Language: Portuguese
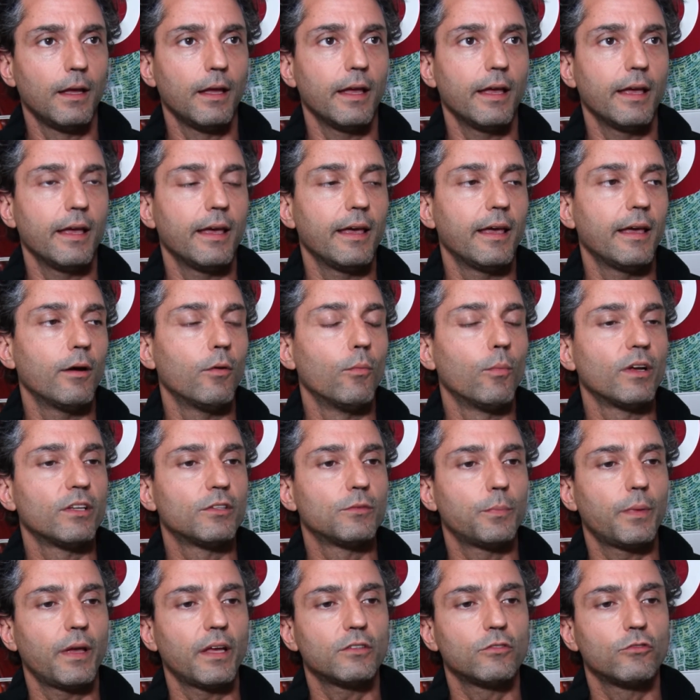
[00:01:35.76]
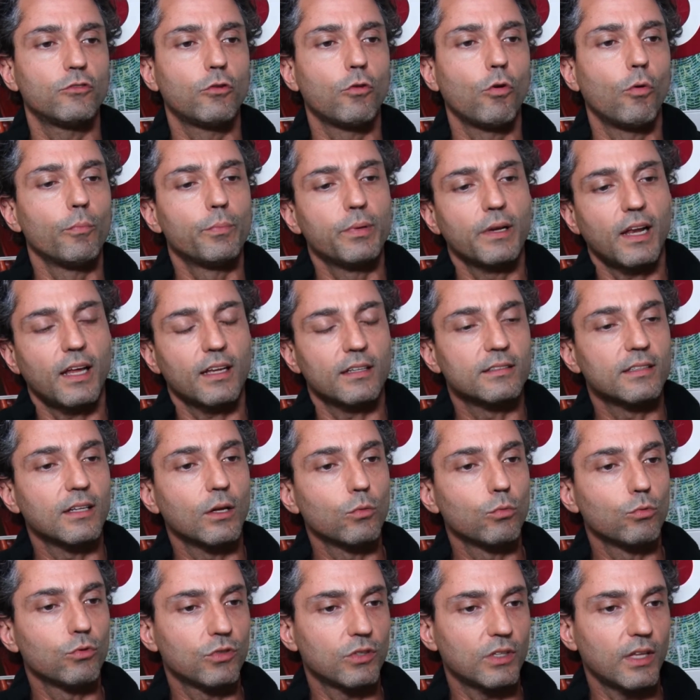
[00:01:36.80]
É uma espécie de
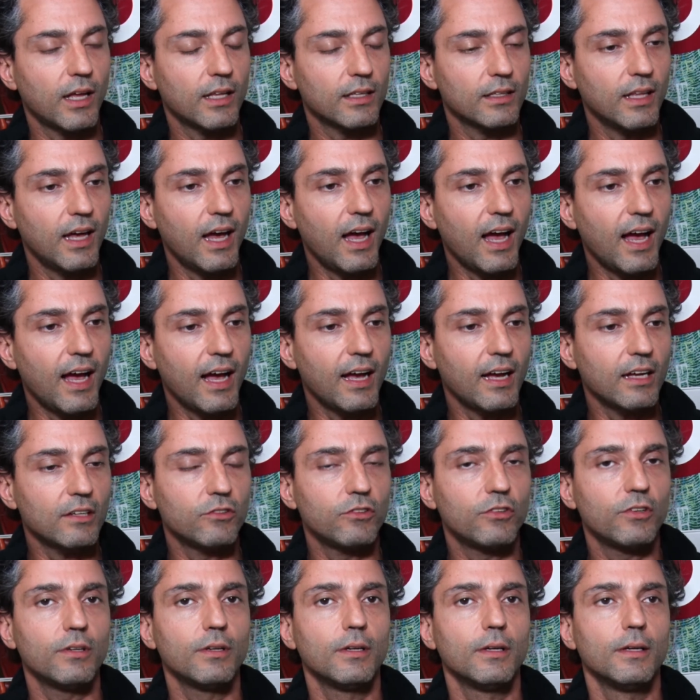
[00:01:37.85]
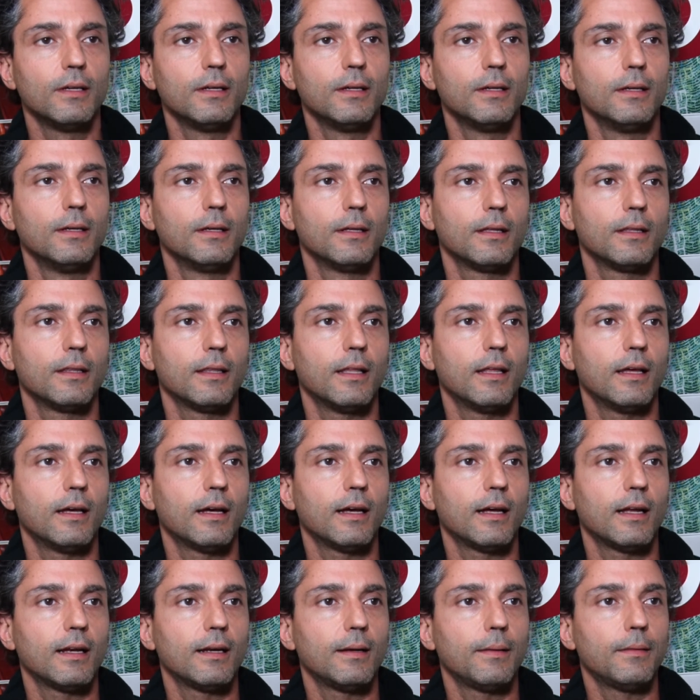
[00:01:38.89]
compilação do estado da arte.
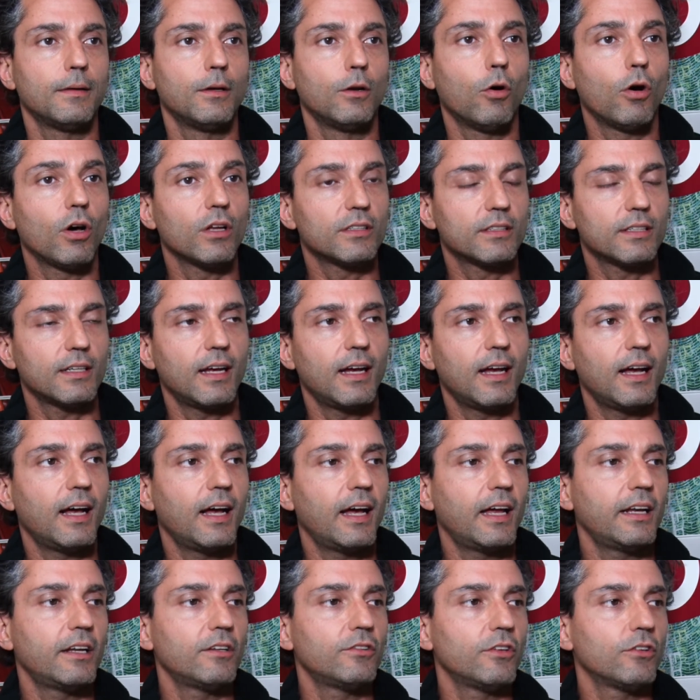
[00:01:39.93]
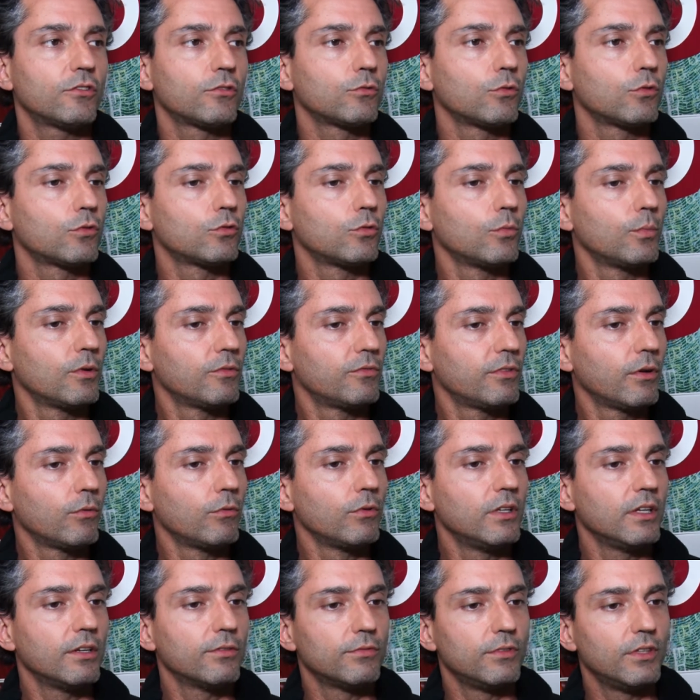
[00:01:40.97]
Na nossa área, a gente costuma ver
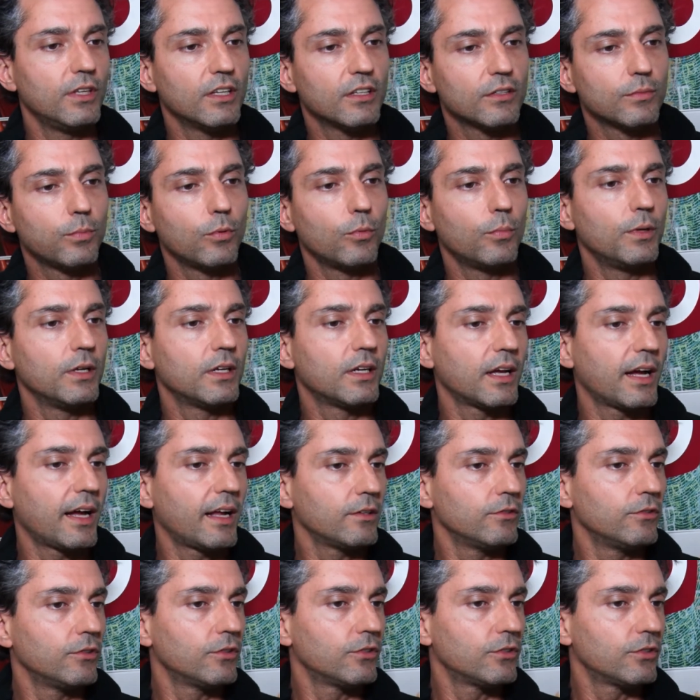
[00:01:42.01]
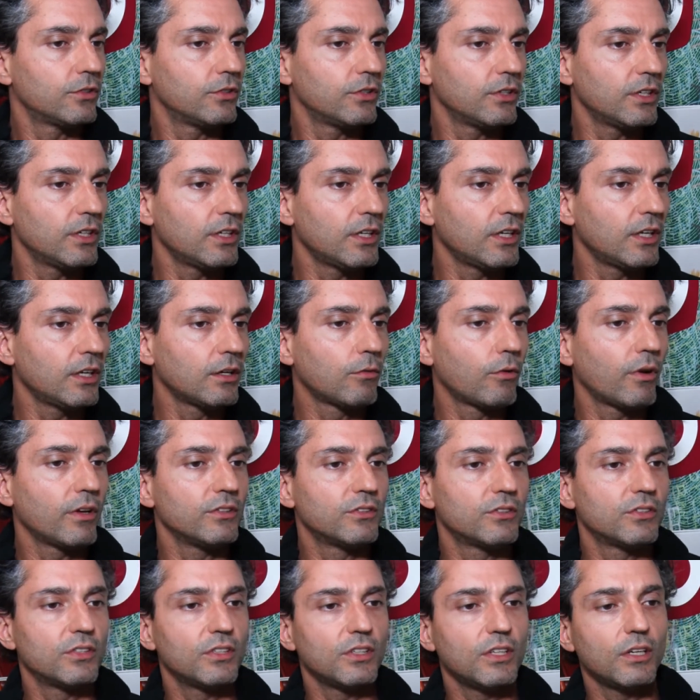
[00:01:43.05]
um livro desse publicado de 5 em
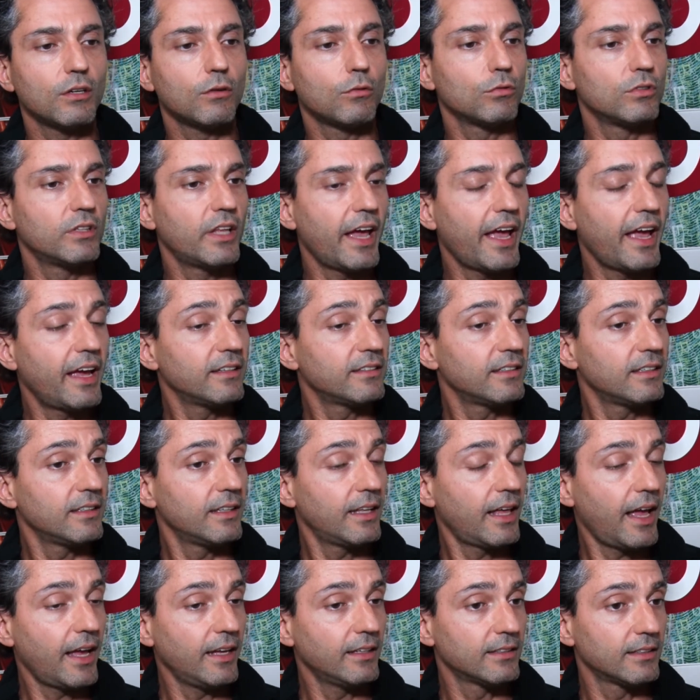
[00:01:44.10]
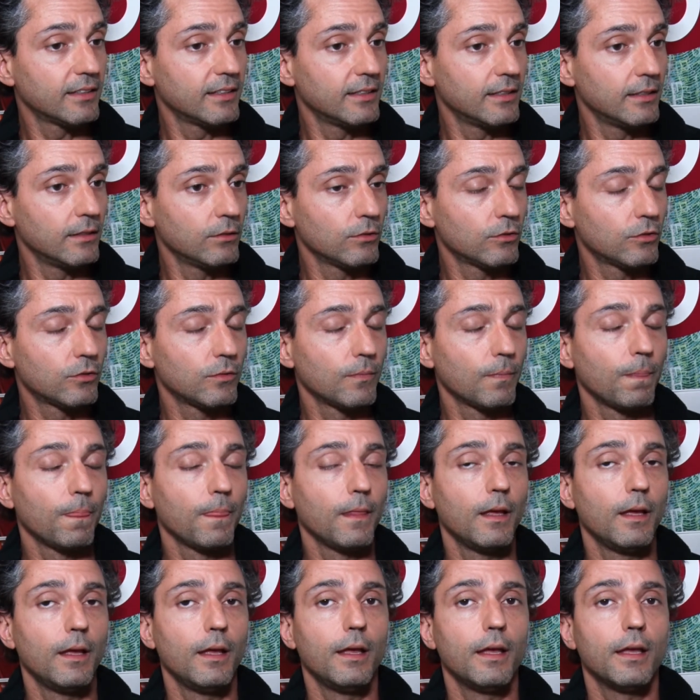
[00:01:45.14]
5, 10 em 10 anos.
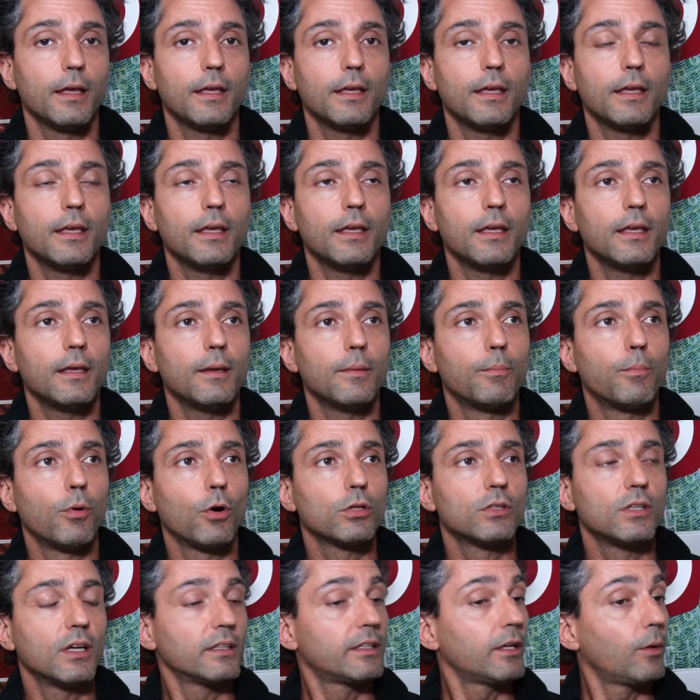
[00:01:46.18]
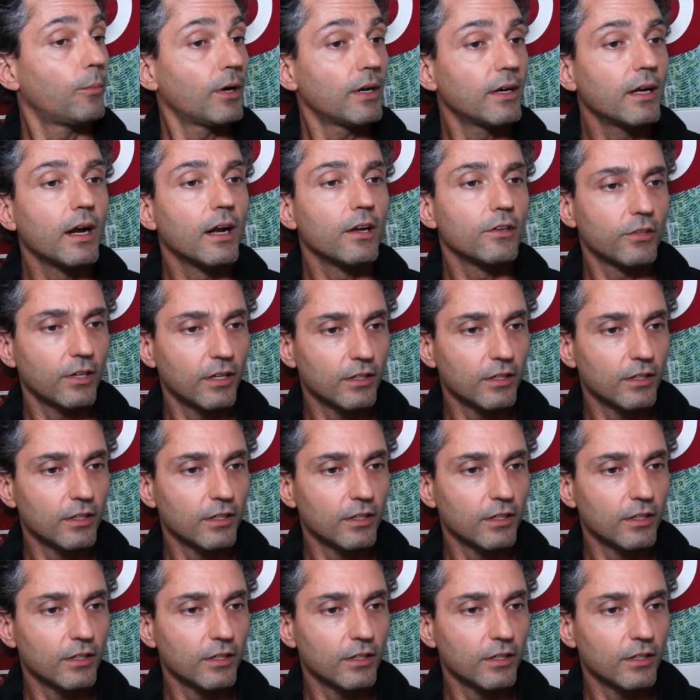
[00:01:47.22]
E, portanto, é uma grande